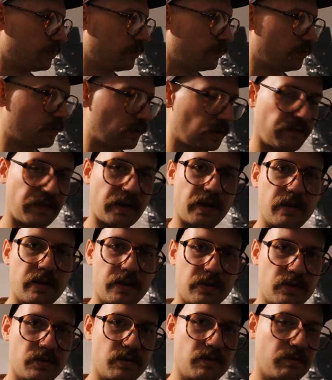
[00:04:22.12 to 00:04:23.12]

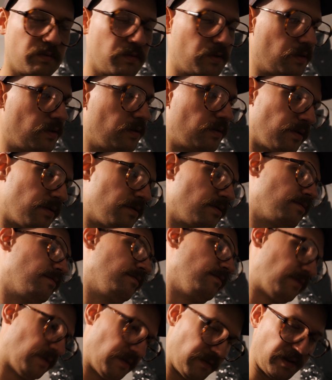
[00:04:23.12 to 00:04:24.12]
utrwalacz, czyli to, co
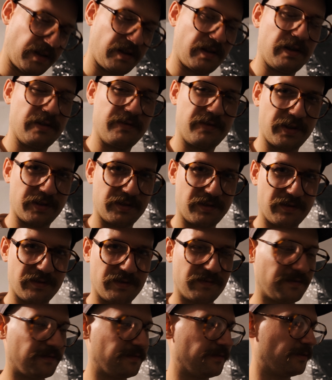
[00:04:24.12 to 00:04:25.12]
utrwala
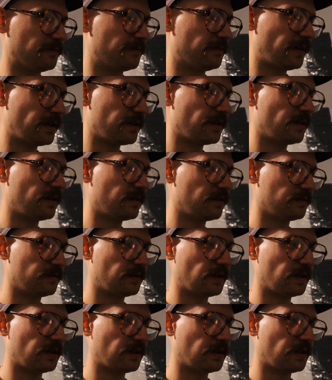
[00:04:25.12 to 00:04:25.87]
efekty wywoływania,